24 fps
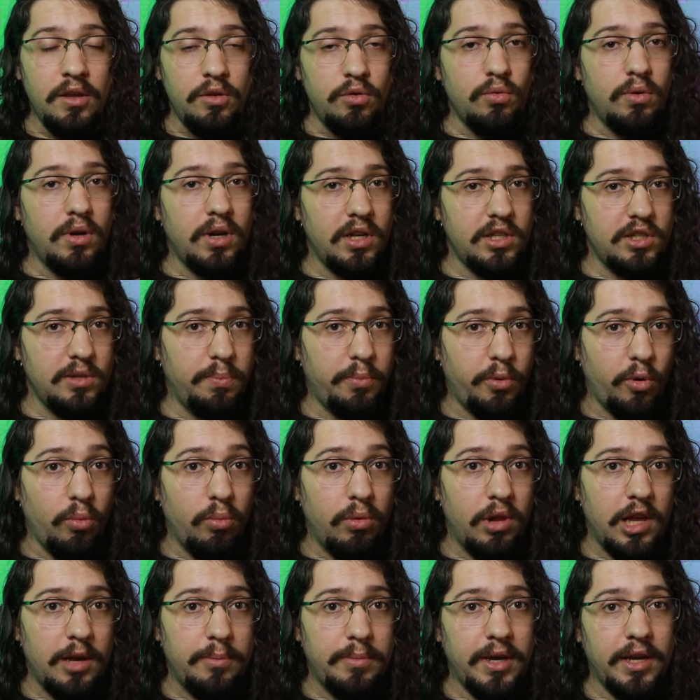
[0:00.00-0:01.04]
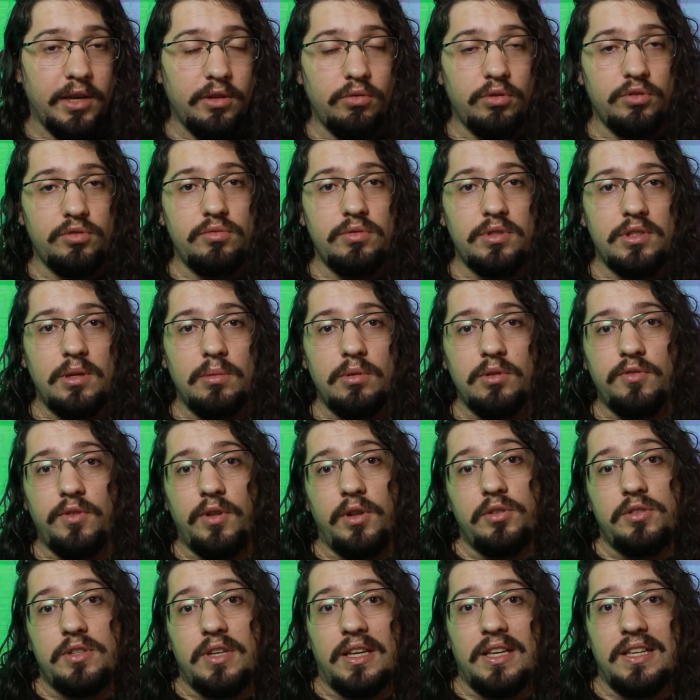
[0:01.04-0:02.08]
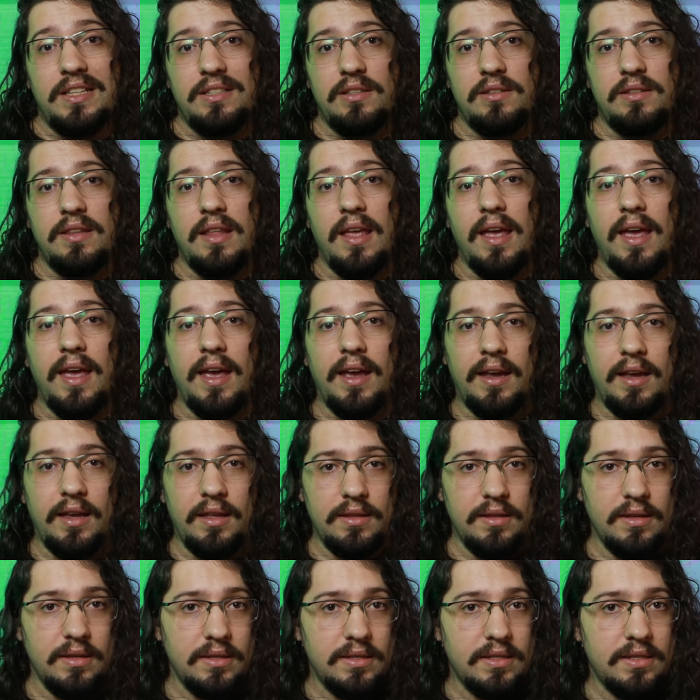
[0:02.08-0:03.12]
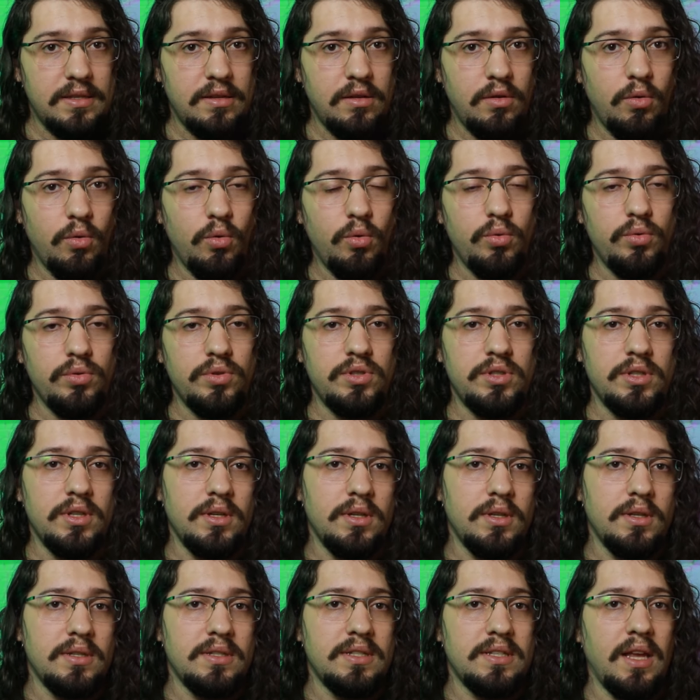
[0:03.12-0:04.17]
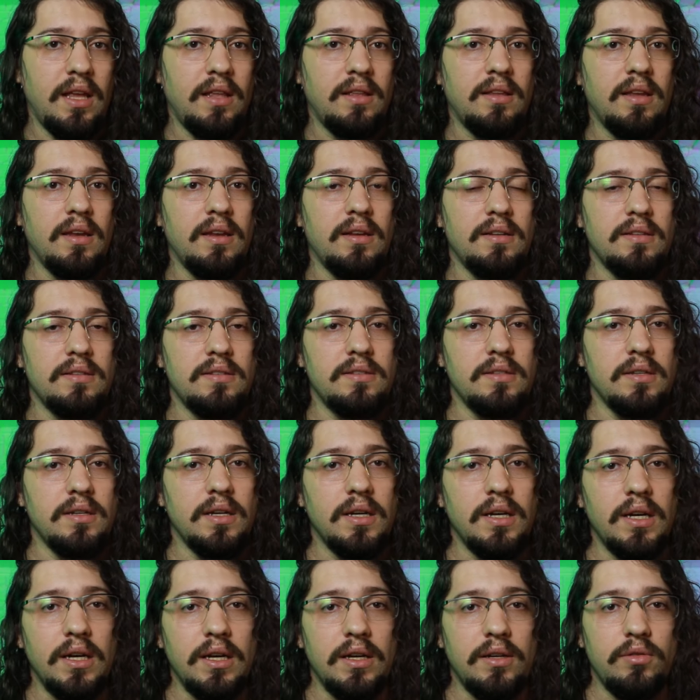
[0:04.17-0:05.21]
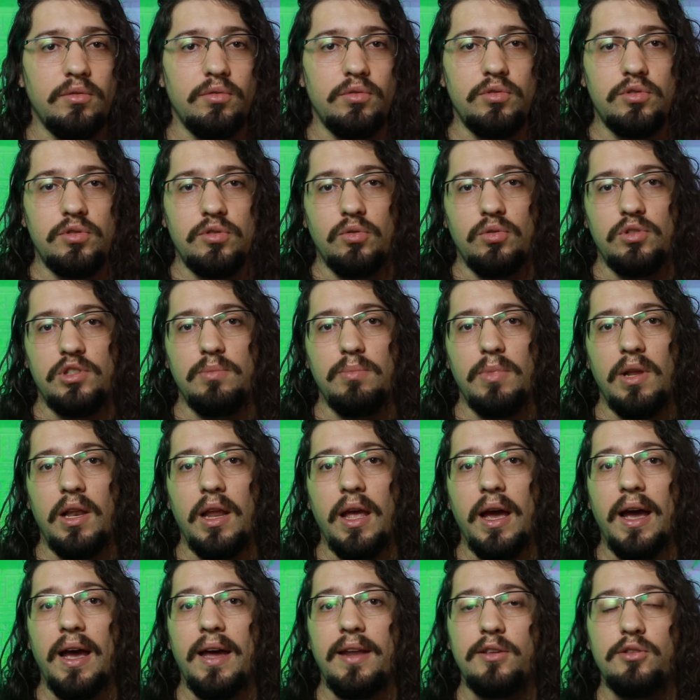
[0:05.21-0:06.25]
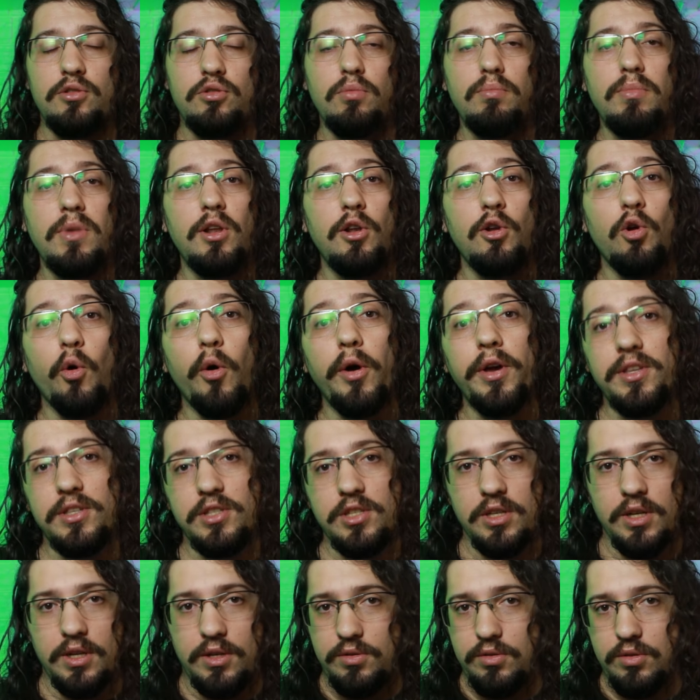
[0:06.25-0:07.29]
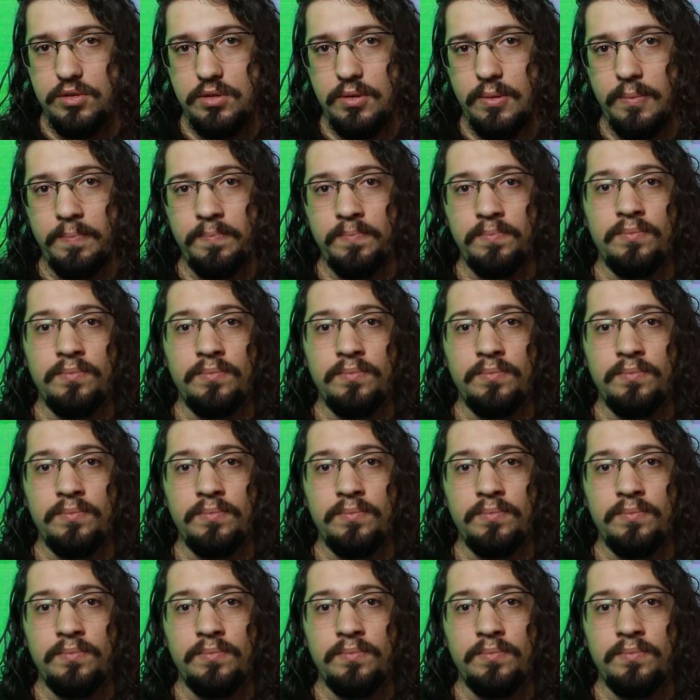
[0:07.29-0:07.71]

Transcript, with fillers: E o grande problema é que nós não estamos falando aqui de décadas, ou de centenas de anos, ou de milhares, ou milhões de anos.